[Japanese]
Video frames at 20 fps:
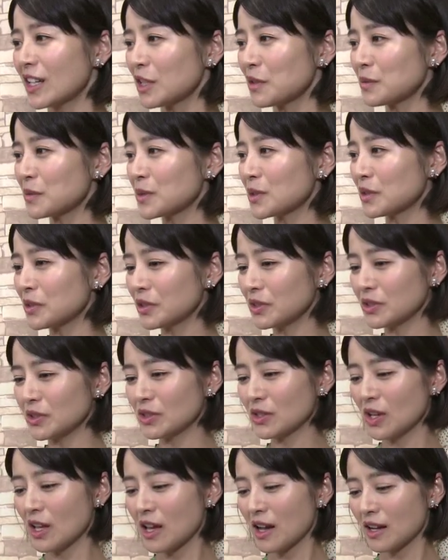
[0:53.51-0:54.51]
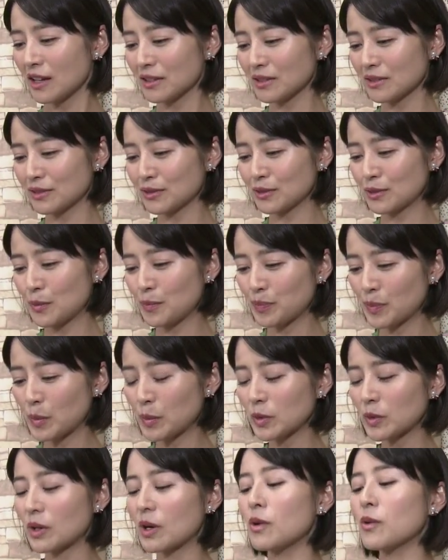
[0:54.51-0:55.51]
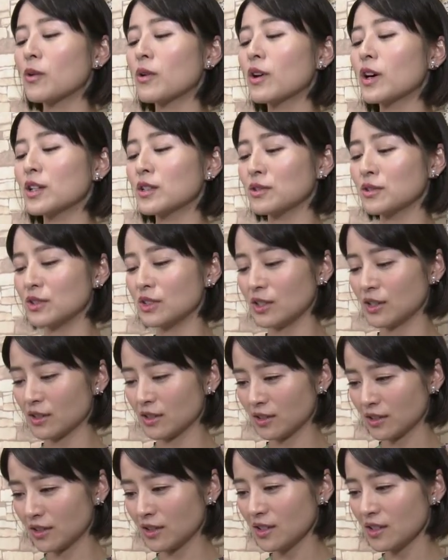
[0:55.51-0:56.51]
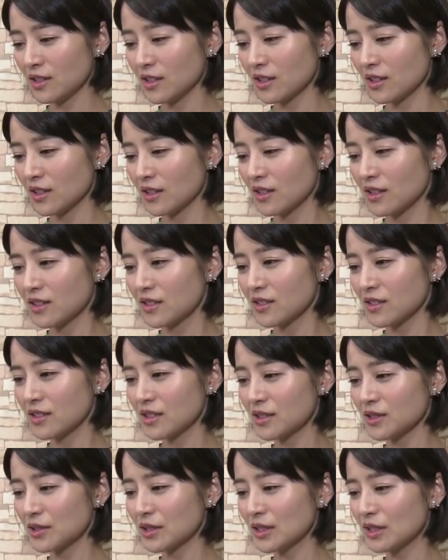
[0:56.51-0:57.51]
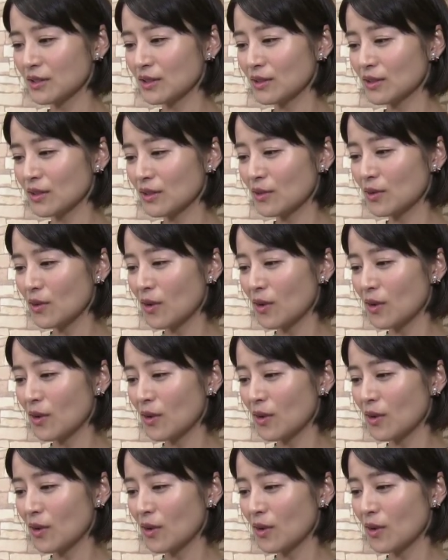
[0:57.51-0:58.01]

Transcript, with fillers: でもそういうあのものが北海道にあってでそれを